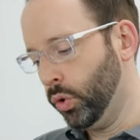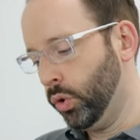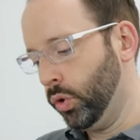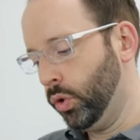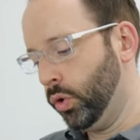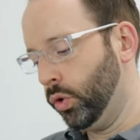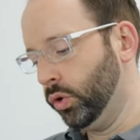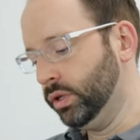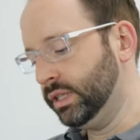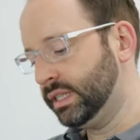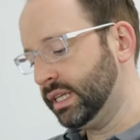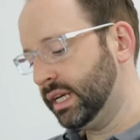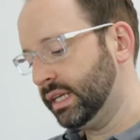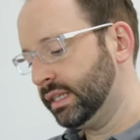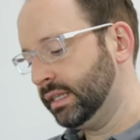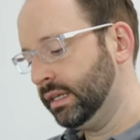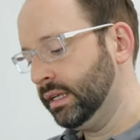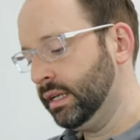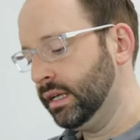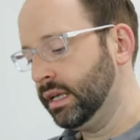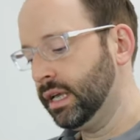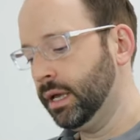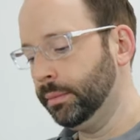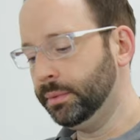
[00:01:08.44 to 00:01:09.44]
Und dann
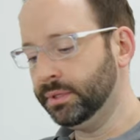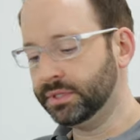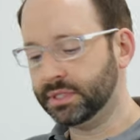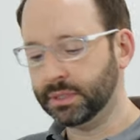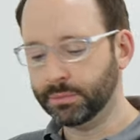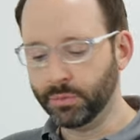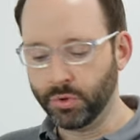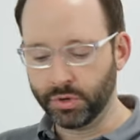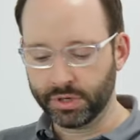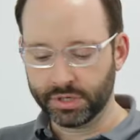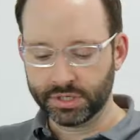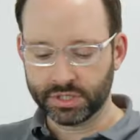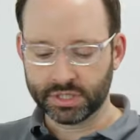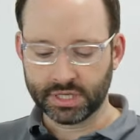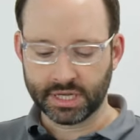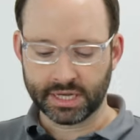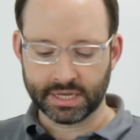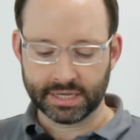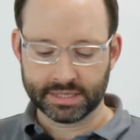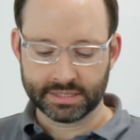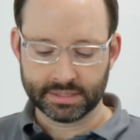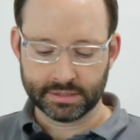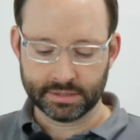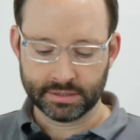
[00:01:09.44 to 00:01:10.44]
gibt es die
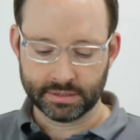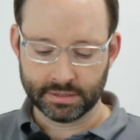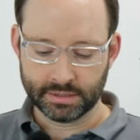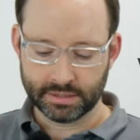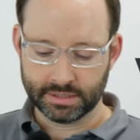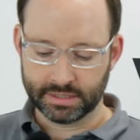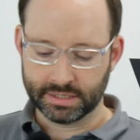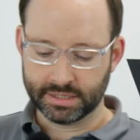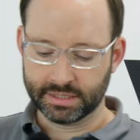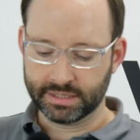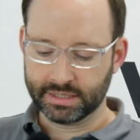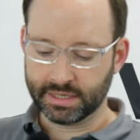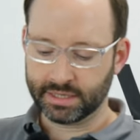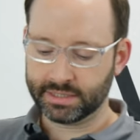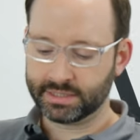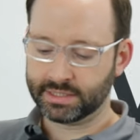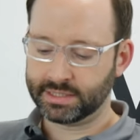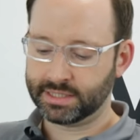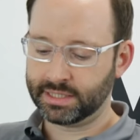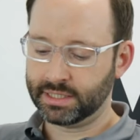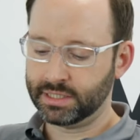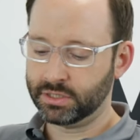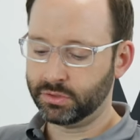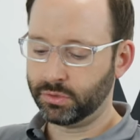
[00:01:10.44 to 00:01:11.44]
Möglichkeit, den
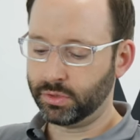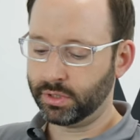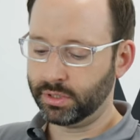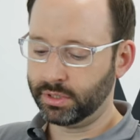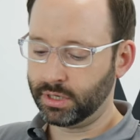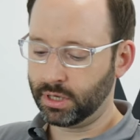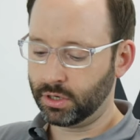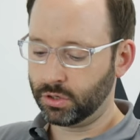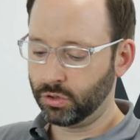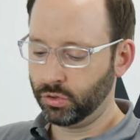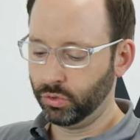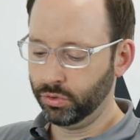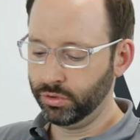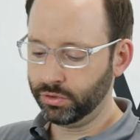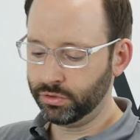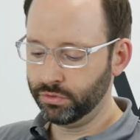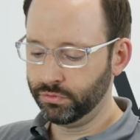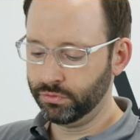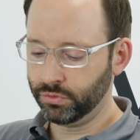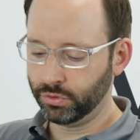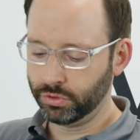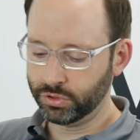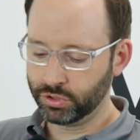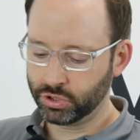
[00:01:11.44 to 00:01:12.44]
Tastsensor nach
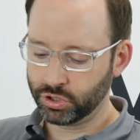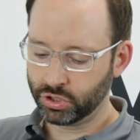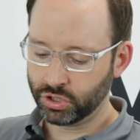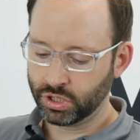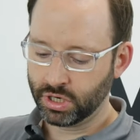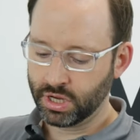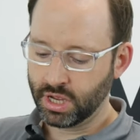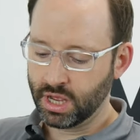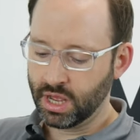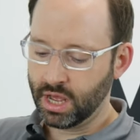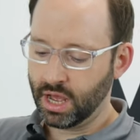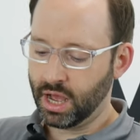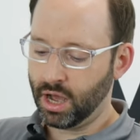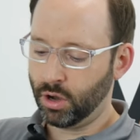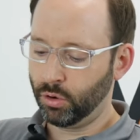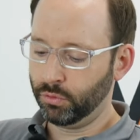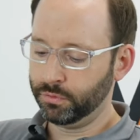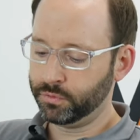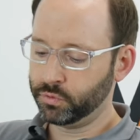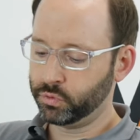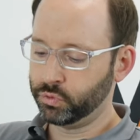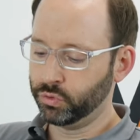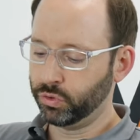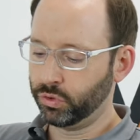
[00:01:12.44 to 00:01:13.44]
Kundenwunsch
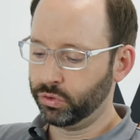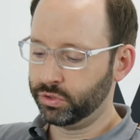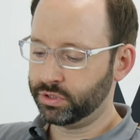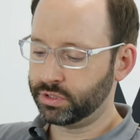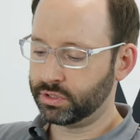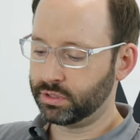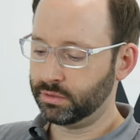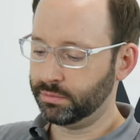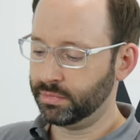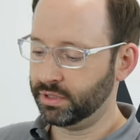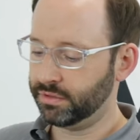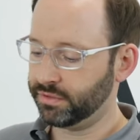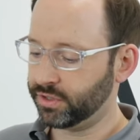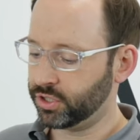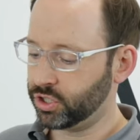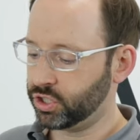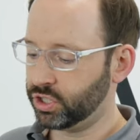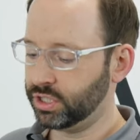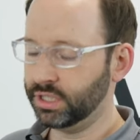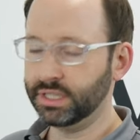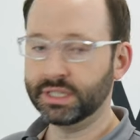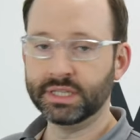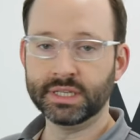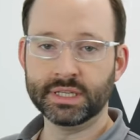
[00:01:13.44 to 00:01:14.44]
aufzurüsten mit
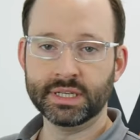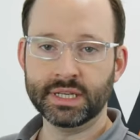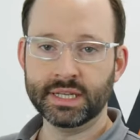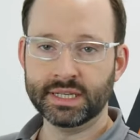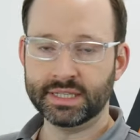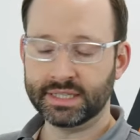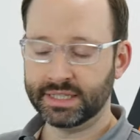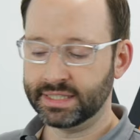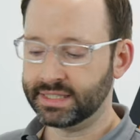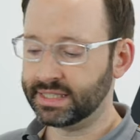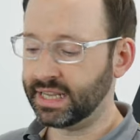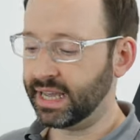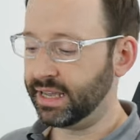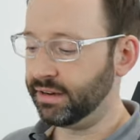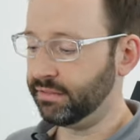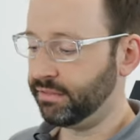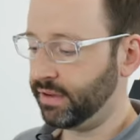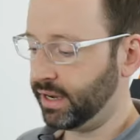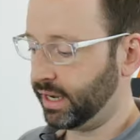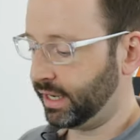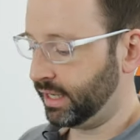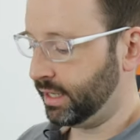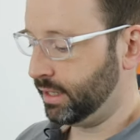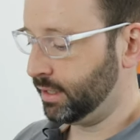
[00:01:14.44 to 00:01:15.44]
verschiedenen
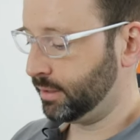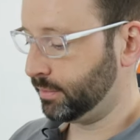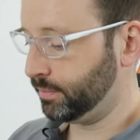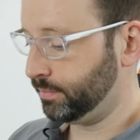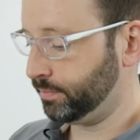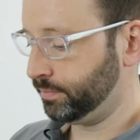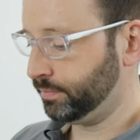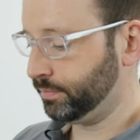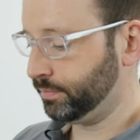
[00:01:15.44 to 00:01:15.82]
Designvarianten.